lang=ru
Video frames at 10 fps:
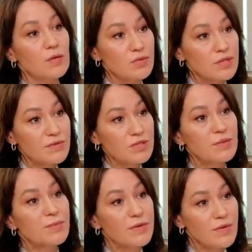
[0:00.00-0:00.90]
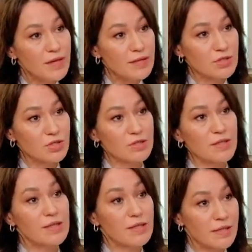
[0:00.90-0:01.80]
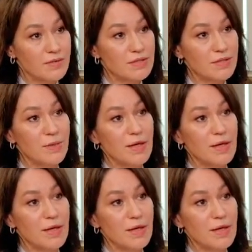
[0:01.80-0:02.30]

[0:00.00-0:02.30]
У девочек появляется желание нравиться